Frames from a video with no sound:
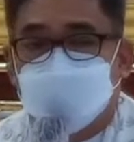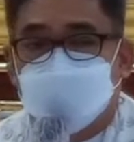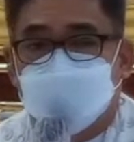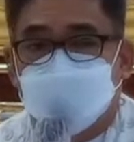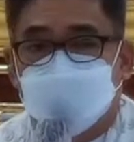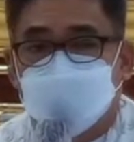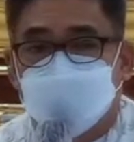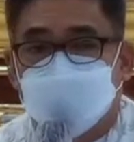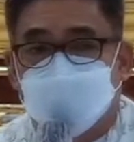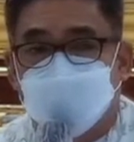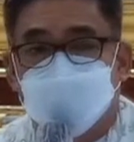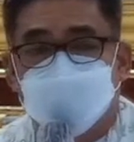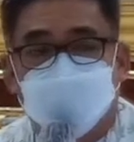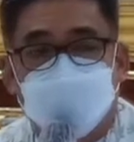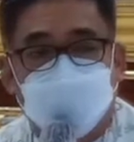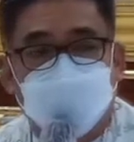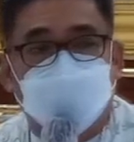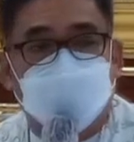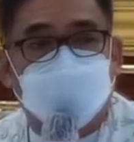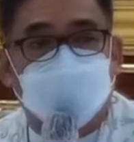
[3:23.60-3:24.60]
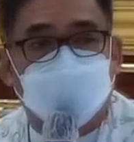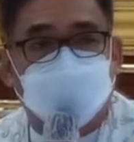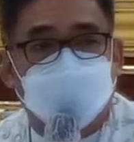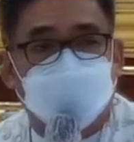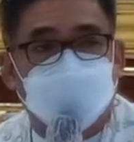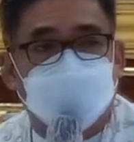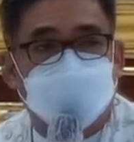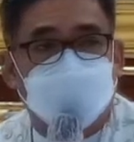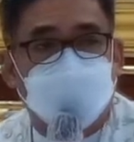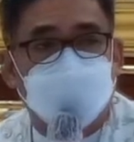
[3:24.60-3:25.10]
kaya pamandaptan
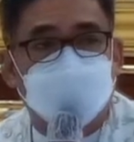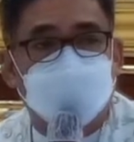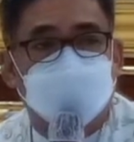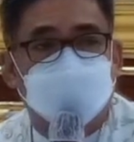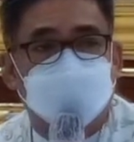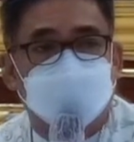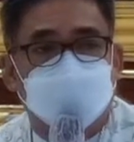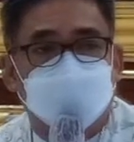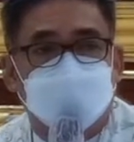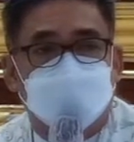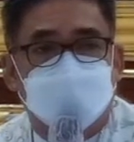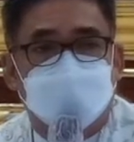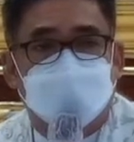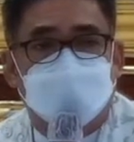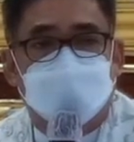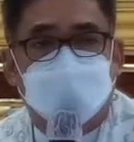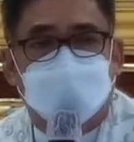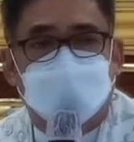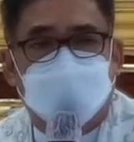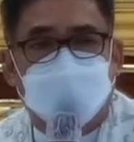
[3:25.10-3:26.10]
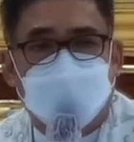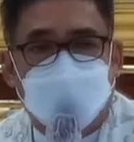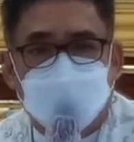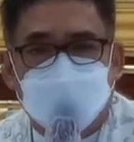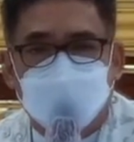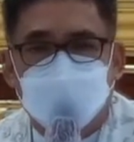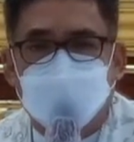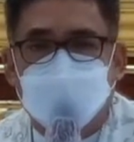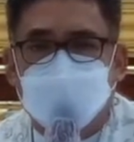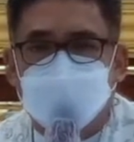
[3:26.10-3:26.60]
tamo, bala mo
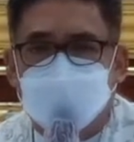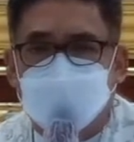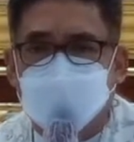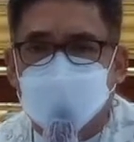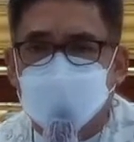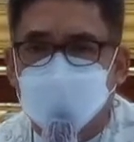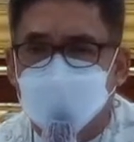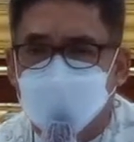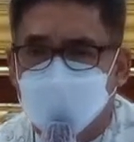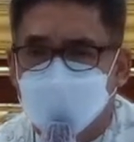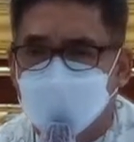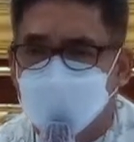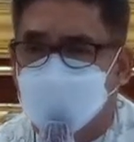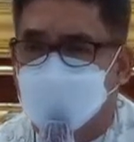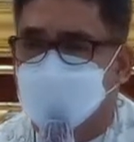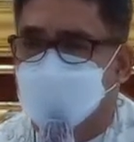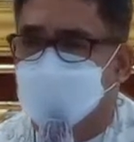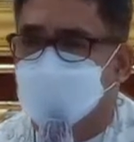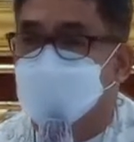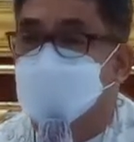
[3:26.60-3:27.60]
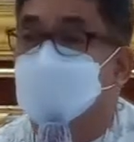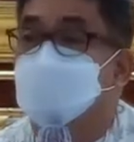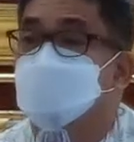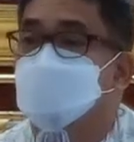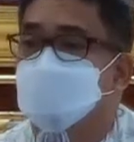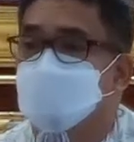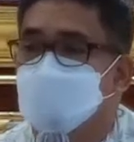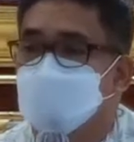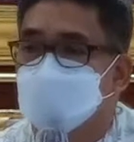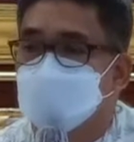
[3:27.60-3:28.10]
ang Diyos.
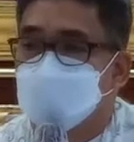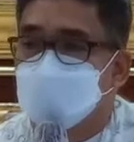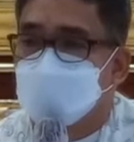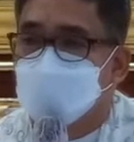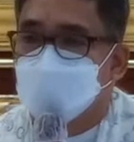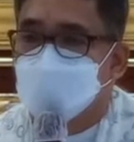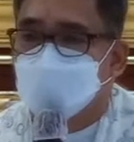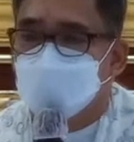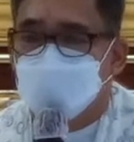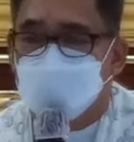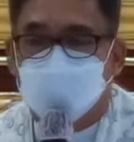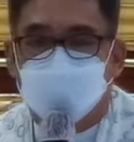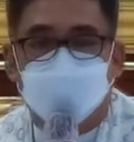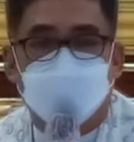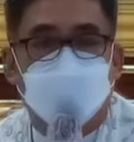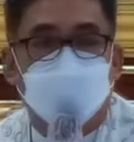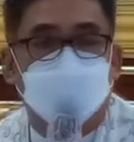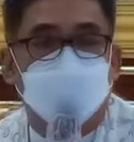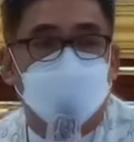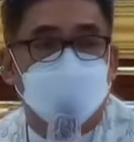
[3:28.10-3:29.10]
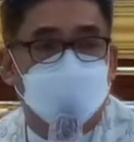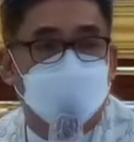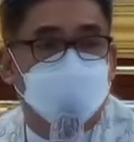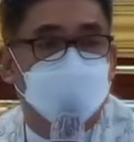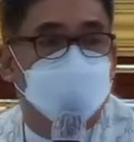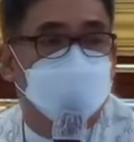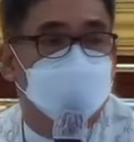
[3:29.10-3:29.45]
Pero baloy po,